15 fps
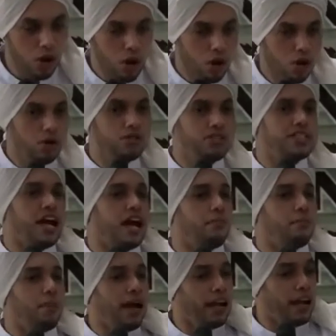
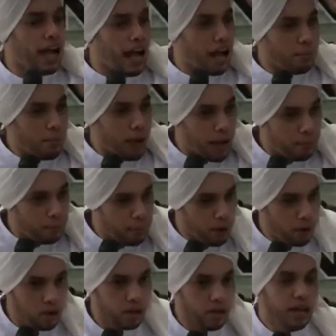ucapan
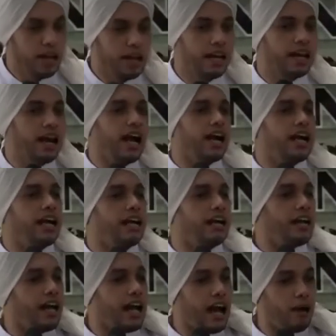apapun, gerak
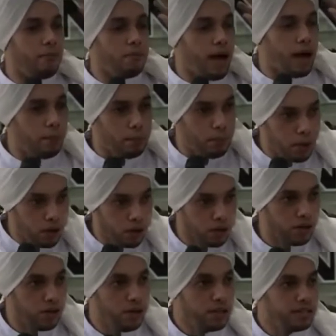gerik apapun,